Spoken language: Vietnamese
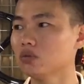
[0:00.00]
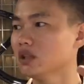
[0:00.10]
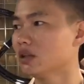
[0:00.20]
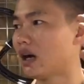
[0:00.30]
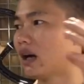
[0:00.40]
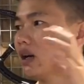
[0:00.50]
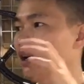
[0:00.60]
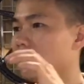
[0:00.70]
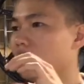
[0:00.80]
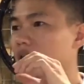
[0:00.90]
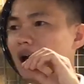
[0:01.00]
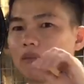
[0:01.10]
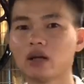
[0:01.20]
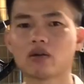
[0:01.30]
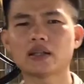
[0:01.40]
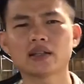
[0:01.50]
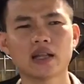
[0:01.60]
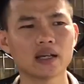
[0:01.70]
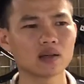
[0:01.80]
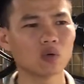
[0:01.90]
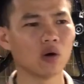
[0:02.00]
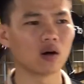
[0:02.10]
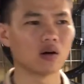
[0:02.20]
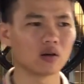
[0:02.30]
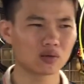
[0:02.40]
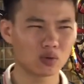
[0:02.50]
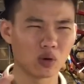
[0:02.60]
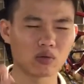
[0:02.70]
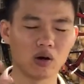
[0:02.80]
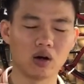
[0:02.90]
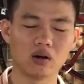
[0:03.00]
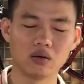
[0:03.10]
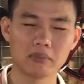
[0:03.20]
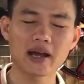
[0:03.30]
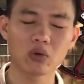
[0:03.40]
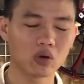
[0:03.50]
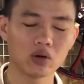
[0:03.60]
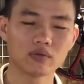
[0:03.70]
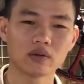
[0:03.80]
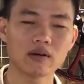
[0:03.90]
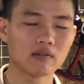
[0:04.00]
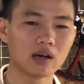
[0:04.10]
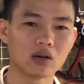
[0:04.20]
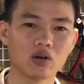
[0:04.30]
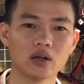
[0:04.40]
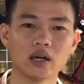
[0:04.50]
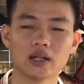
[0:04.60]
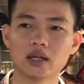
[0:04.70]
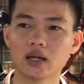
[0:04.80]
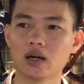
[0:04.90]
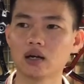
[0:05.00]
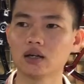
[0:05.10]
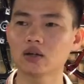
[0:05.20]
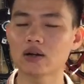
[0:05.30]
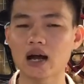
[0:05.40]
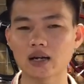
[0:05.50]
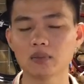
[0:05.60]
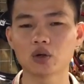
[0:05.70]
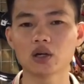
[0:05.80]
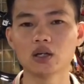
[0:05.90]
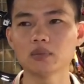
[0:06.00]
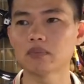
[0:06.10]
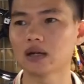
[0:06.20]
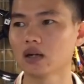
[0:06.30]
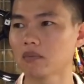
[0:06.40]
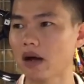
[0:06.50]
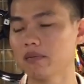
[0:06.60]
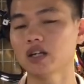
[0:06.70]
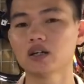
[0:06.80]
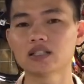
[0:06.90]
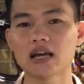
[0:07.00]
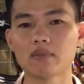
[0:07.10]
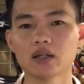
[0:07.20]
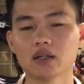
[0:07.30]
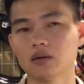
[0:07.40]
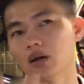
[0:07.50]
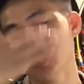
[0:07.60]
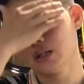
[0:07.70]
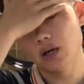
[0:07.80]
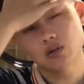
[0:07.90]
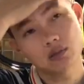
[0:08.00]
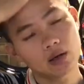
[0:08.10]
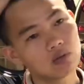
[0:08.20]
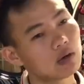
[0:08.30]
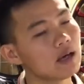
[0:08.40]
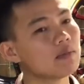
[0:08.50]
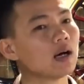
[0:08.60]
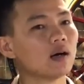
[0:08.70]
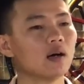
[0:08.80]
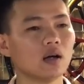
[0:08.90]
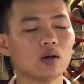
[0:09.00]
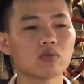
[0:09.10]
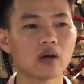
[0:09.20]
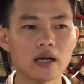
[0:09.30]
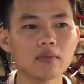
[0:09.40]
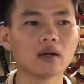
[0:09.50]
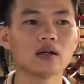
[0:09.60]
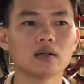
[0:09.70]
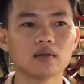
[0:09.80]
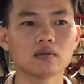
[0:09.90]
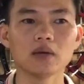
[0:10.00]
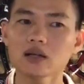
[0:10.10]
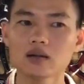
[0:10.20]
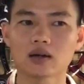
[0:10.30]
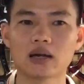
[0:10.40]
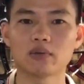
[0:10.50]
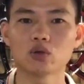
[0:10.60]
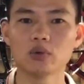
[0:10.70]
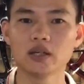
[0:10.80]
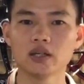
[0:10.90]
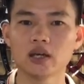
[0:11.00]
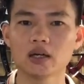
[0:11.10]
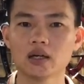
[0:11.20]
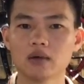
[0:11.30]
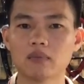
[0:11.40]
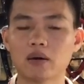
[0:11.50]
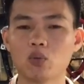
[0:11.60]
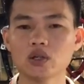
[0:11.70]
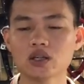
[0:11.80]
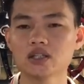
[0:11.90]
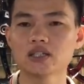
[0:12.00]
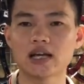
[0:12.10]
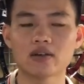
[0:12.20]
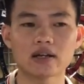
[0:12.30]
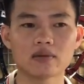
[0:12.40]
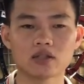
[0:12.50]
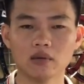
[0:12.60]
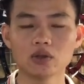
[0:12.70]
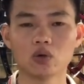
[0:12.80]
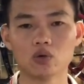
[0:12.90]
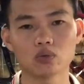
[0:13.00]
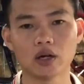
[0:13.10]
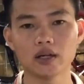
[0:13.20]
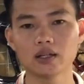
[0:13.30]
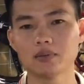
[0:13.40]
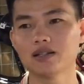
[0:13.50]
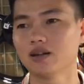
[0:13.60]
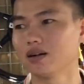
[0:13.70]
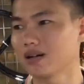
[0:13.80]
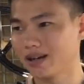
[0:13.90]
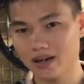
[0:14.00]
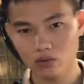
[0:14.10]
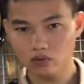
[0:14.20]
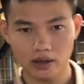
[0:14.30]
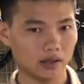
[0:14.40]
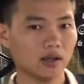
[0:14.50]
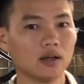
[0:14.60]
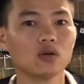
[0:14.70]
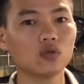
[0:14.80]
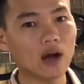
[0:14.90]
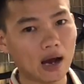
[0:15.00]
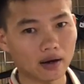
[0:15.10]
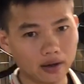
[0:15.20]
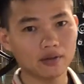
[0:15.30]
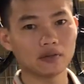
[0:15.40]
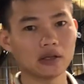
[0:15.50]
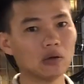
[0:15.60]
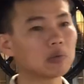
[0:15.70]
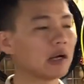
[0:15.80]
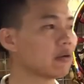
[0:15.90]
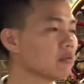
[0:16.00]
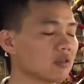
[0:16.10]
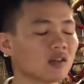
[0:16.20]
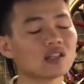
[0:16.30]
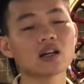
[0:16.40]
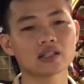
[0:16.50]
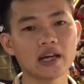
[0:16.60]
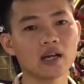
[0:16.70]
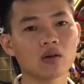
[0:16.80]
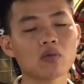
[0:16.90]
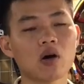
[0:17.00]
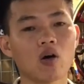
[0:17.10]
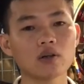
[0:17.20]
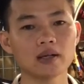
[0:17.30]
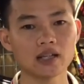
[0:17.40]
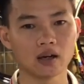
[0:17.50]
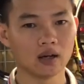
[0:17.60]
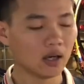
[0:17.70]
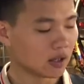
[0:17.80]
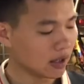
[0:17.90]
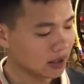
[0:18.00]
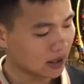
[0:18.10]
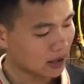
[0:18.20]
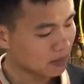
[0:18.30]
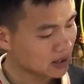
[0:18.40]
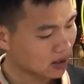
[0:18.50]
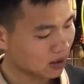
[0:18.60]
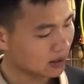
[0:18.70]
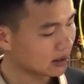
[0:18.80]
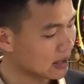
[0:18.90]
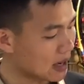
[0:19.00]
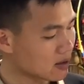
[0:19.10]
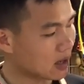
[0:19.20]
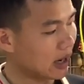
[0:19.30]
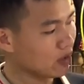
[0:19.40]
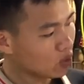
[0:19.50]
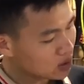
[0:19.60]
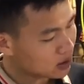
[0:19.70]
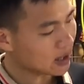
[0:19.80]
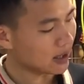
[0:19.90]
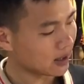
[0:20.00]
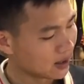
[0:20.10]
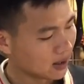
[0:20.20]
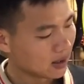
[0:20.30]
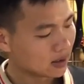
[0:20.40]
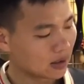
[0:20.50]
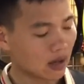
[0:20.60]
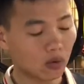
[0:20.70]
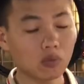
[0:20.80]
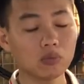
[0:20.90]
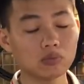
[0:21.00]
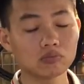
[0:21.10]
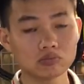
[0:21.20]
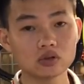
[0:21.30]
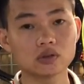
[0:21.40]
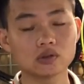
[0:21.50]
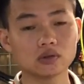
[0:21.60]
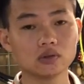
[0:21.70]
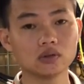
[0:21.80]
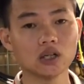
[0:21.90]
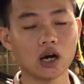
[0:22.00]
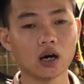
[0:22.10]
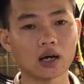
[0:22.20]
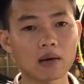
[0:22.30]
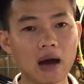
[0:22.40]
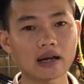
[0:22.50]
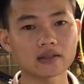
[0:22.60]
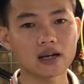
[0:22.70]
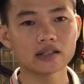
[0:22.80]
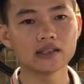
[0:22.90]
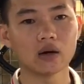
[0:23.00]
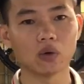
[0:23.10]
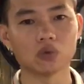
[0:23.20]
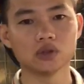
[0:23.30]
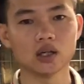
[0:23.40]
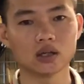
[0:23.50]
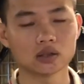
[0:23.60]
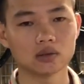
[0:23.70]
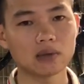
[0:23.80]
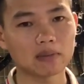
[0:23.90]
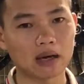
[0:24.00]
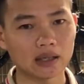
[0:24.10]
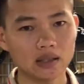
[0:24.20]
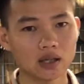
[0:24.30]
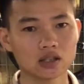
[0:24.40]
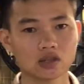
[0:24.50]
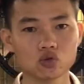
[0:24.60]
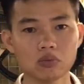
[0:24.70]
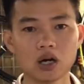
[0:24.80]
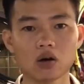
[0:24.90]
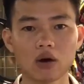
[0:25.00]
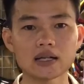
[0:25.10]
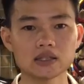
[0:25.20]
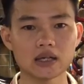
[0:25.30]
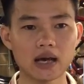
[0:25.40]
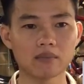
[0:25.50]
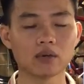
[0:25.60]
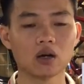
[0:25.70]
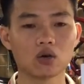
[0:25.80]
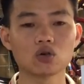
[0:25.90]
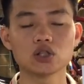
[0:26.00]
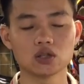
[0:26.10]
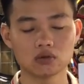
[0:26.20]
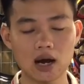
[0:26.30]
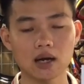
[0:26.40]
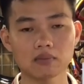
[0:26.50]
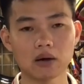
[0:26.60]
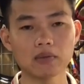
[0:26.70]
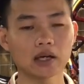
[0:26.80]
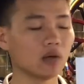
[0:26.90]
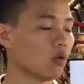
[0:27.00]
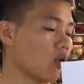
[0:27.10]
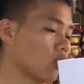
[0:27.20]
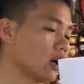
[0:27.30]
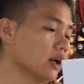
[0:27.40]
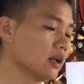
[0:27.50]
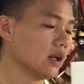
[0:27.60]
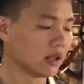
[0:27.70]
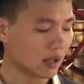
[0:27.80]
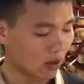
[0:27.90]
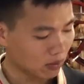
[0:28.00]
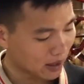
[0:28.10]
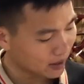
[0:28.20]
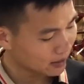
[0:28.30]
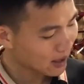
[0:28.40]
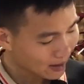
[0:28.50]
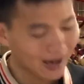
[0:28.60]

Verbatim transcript: cũng chỉ là à, làm theo cái tên của của của mail thôi vớ va vớ vẩn thôi thì à, lĩnh có đăng lên một clip mà được 70.000 người xem ấy thì nếu như mà lúc đấy mà lúc đấy mà lĩnh biết được làm youtube ấy mà muốn được chia sẻ cho anh em sớm như hồn lúc đấy thì bây giờ khả năng cũng phải nút vàng đấy vì lúc đấy cũng rất là dễ nó không khó như bây giờ đấy thì đến bây giờ lĩnh đạt được cái nút như thế này thì là cũng nhờ các bạn rất là nhiều nhờ sự may mắn nhờ sự giúp đỡ của anh chị em cô dì chú bác bấm đăng ký ủng hộ đấy thì hôm nay lĩnh đã